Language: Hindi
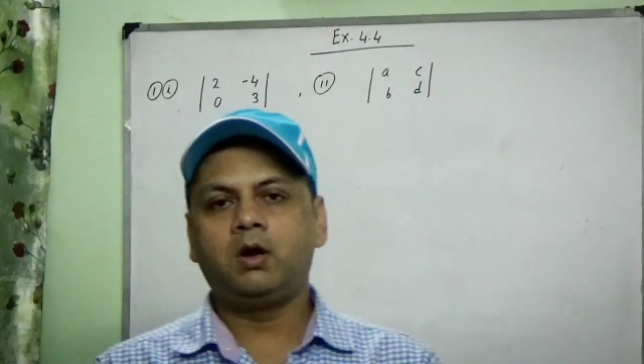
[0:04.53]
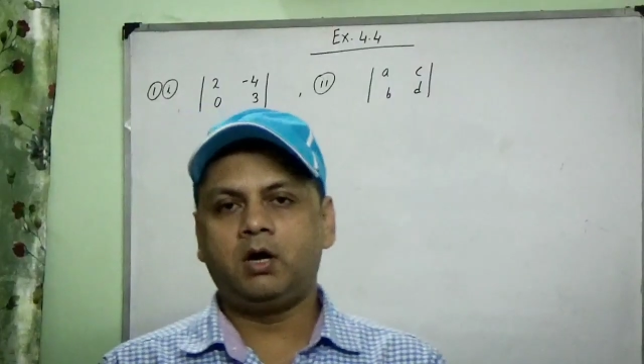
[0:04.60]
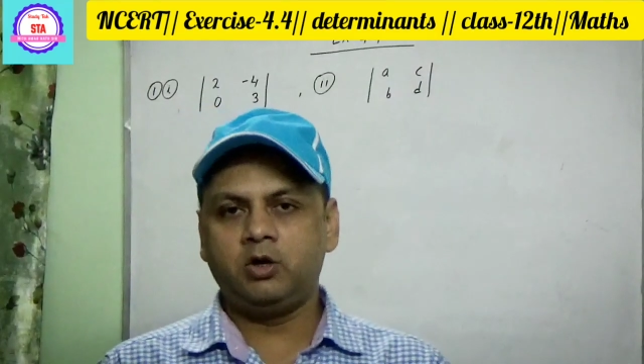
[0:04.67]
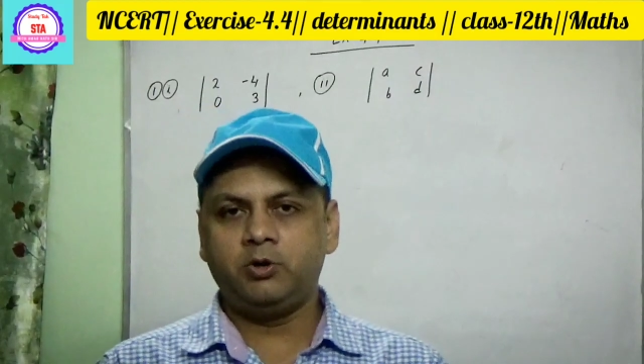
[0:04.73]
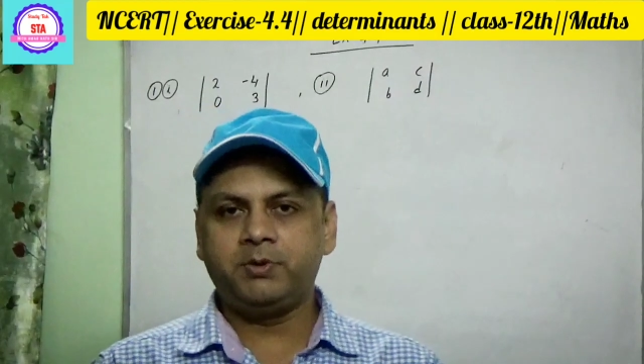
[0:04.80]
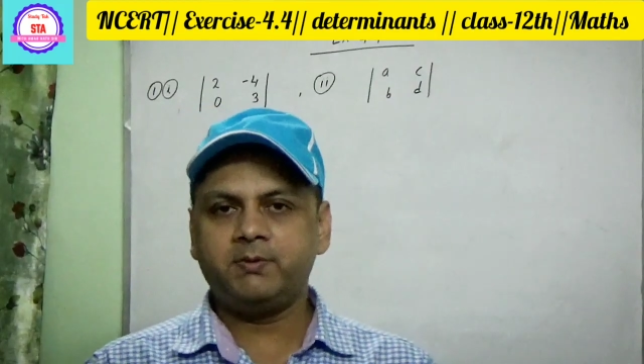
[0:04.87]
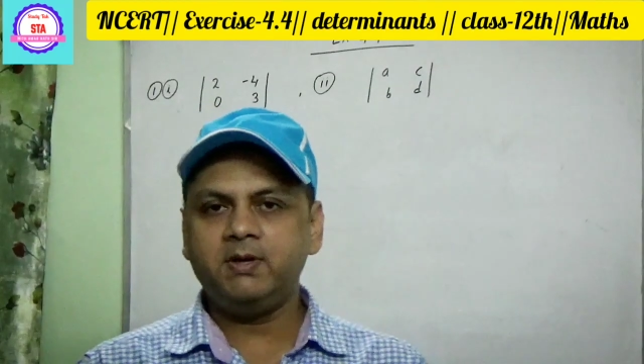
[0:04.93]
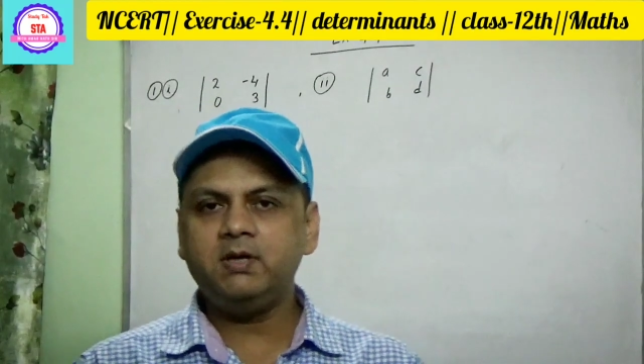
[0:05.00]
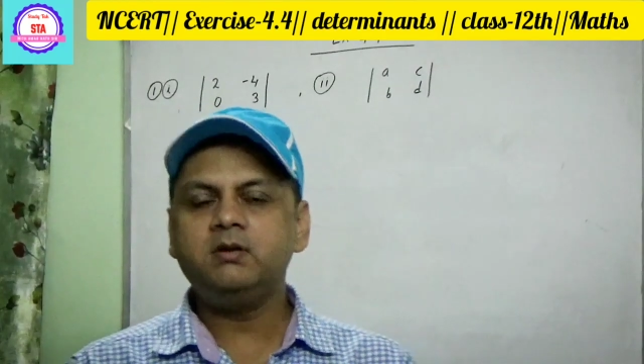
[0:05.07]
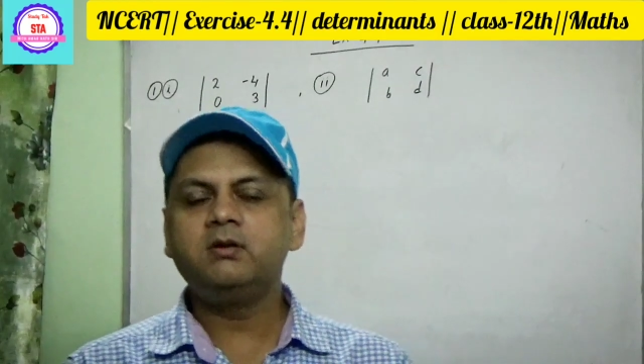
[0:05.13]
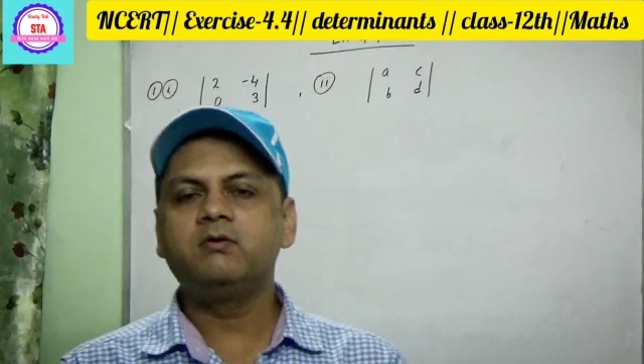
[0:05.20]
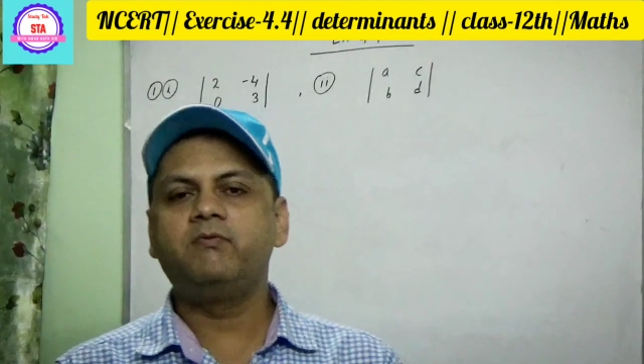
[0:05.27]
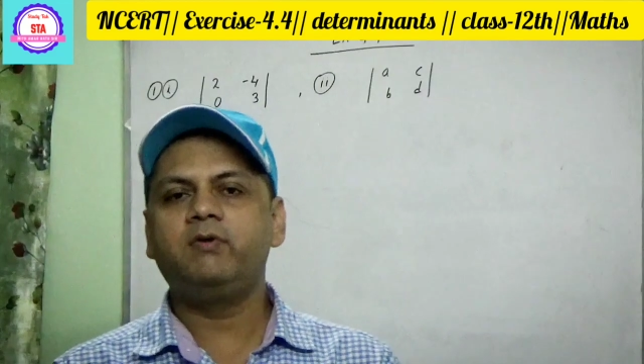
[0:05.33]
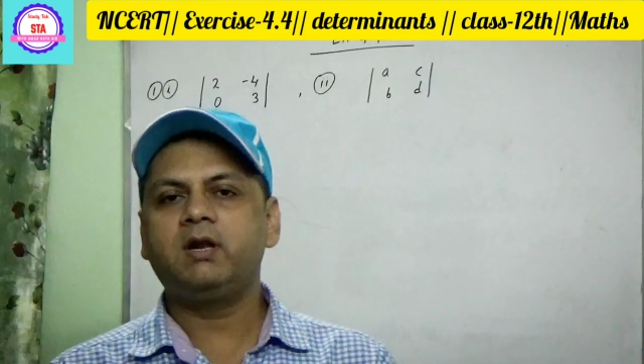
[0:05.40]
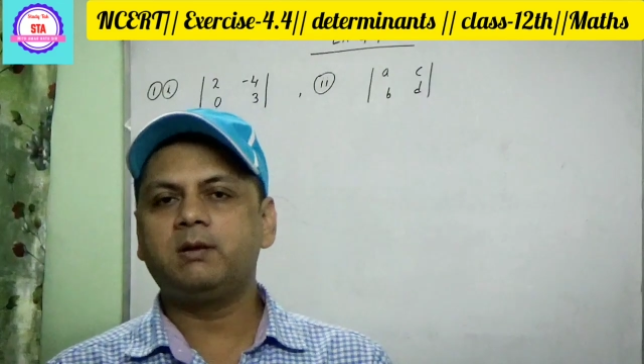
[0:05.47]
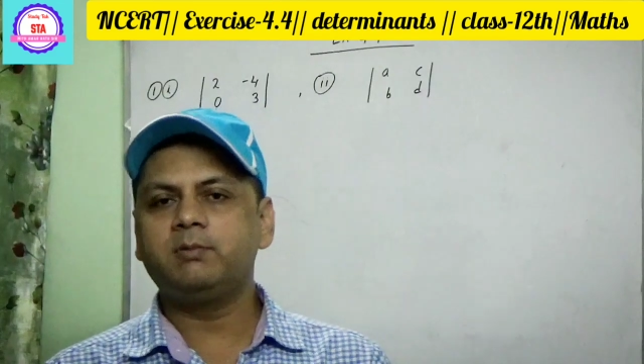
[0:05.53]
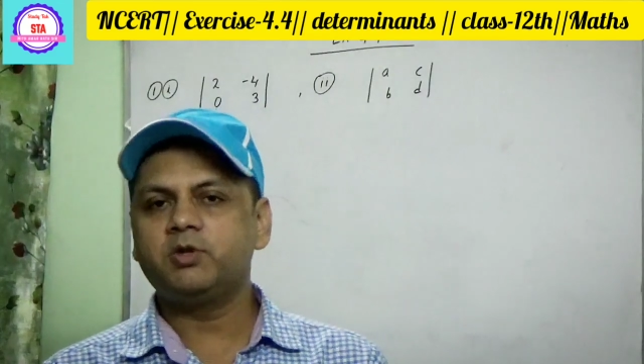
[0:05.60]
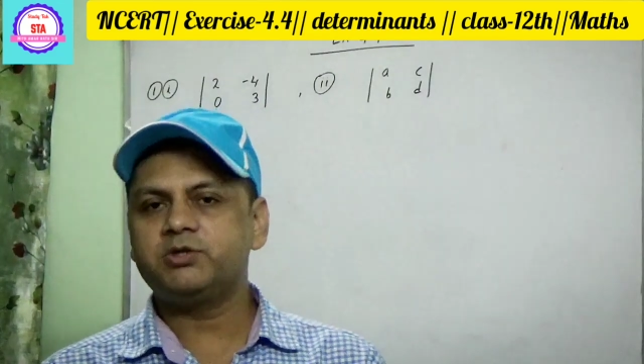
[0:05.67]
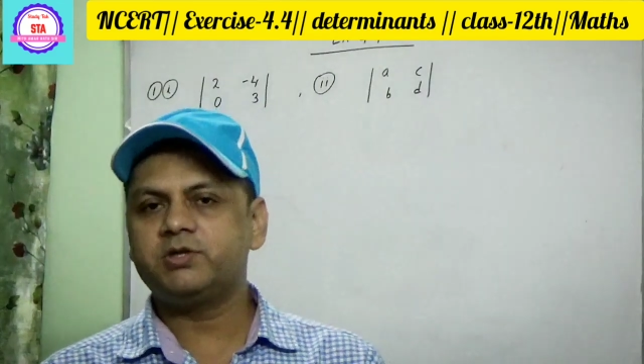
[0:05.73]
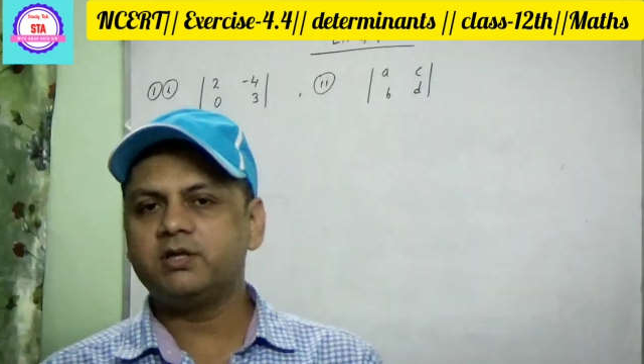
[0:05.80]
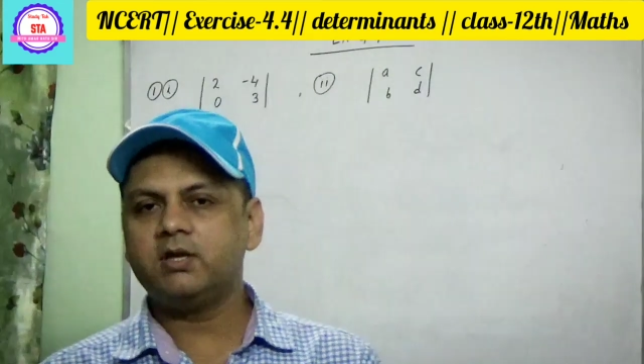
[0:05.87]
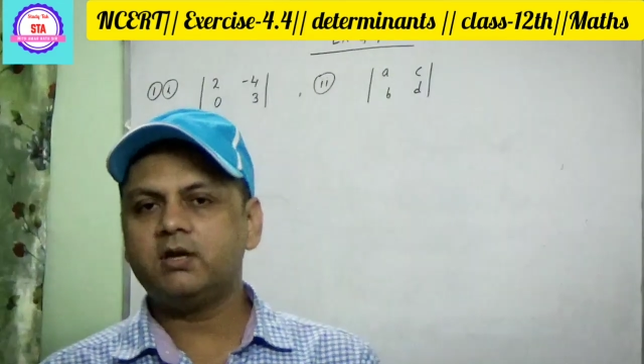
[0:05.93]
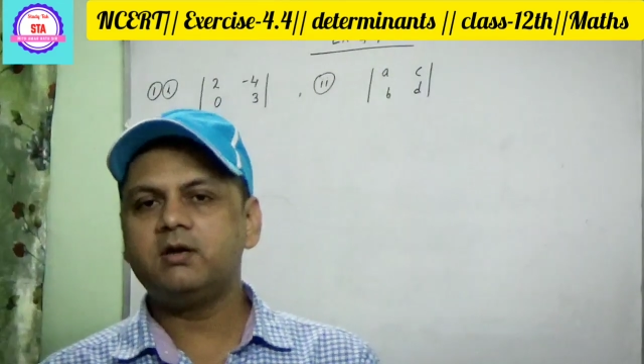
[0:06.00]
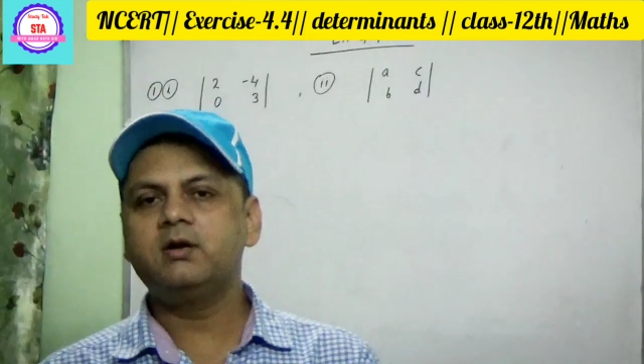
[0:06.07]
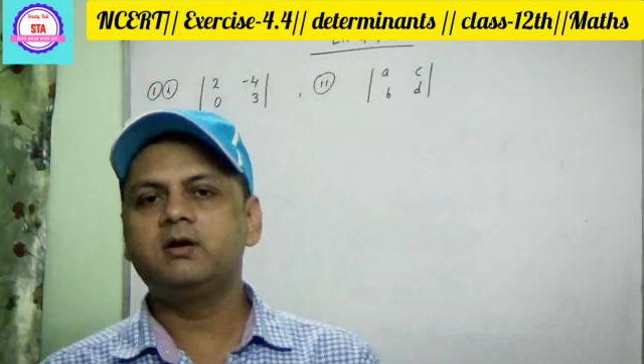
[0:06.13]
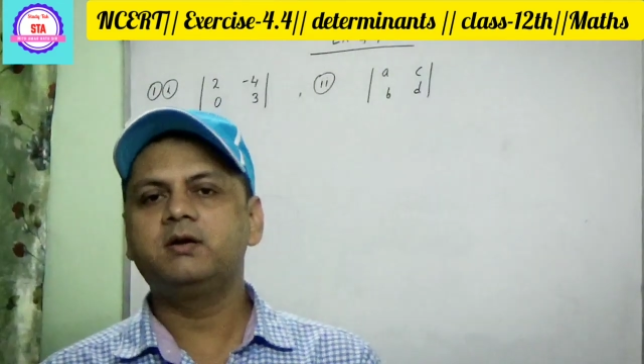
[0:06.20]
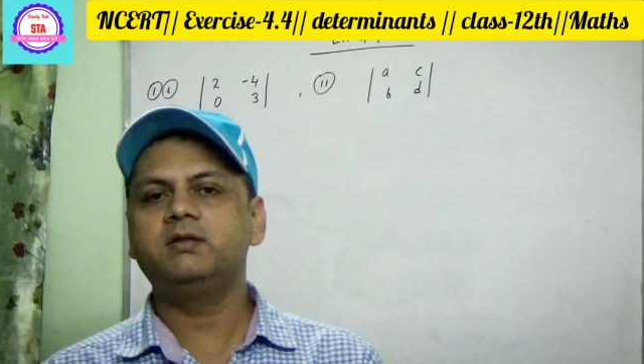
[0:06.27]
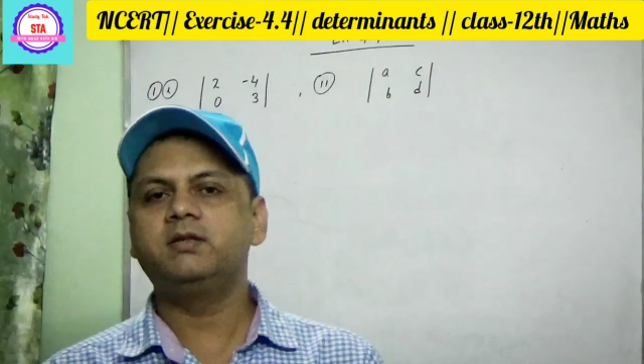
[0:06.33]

Hello everyone, welcome to Shritak.